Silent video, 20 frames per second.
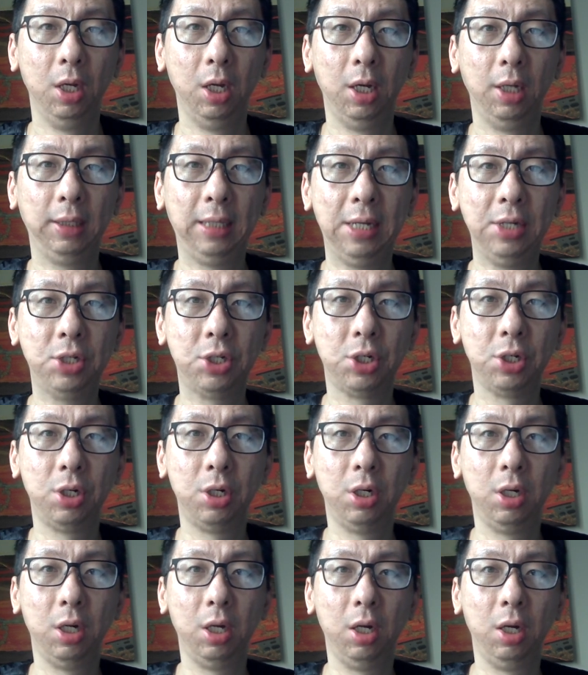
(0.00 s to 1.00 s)
呃，但
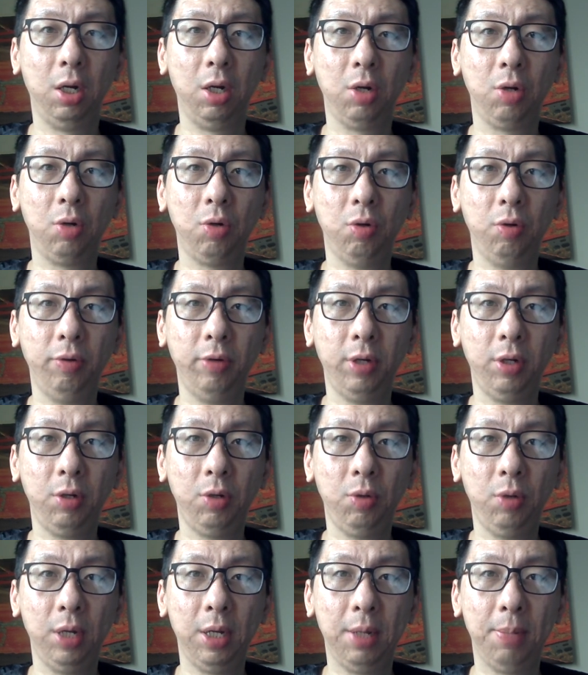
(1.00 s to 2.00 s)
是呃，郭文
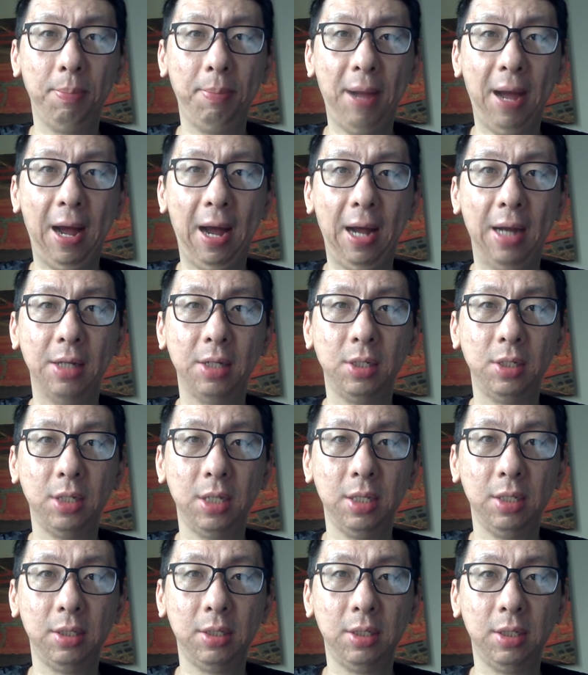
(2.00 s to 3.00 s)
贵把
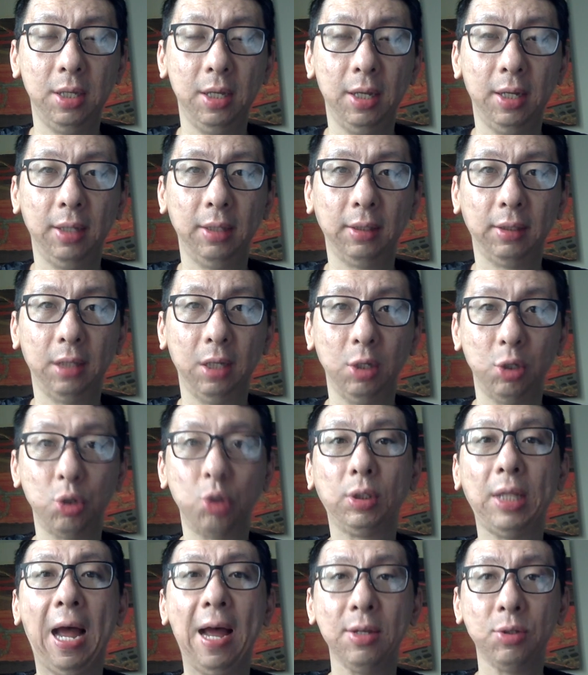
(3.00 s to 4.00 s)
这些呃，就
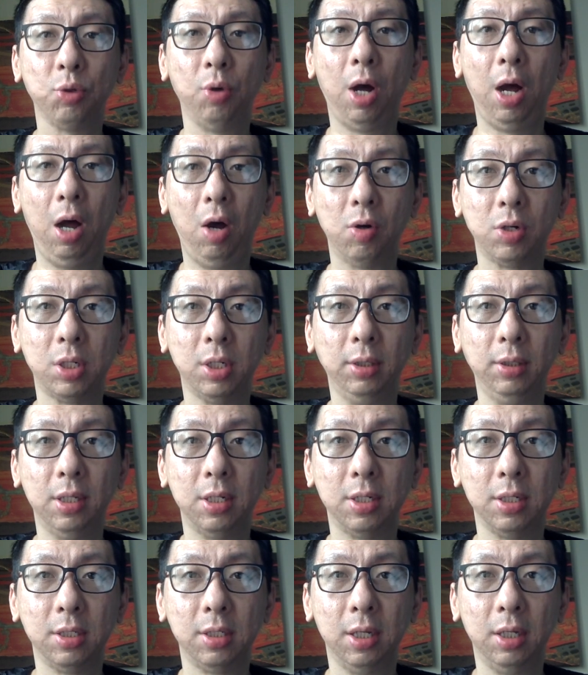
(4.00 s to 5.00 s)
是他所号称的
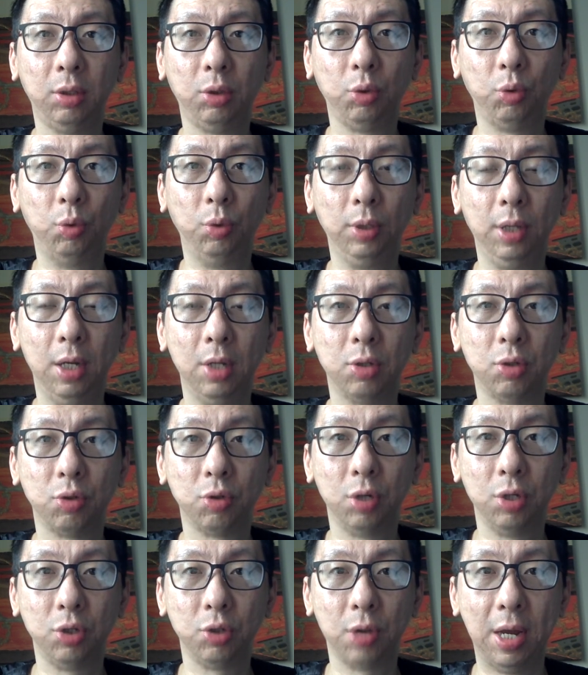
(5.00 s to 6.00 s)
这些图呢，就
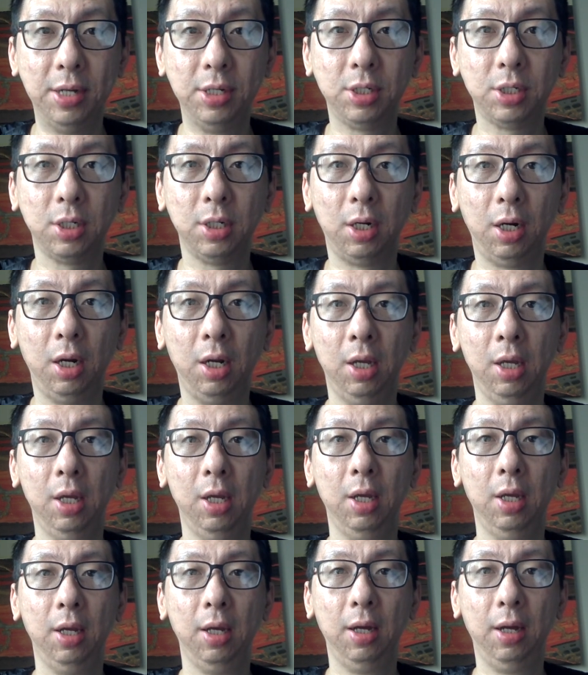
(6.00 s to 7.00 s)
说全是，
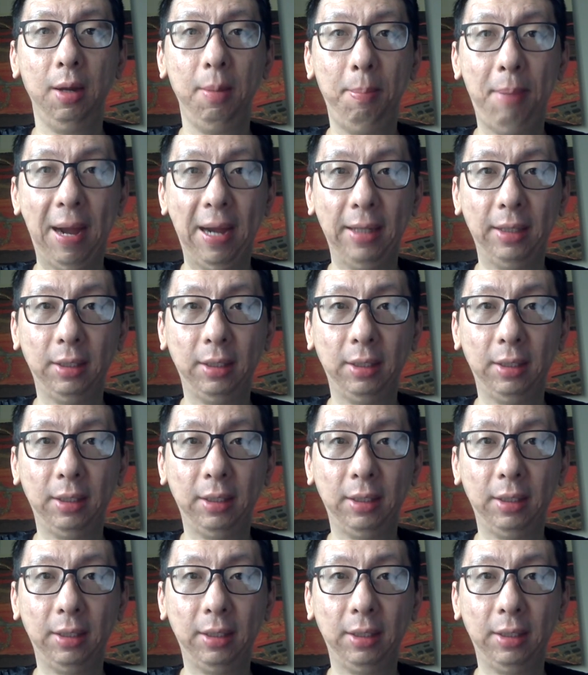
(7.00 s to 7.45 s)
呃，拜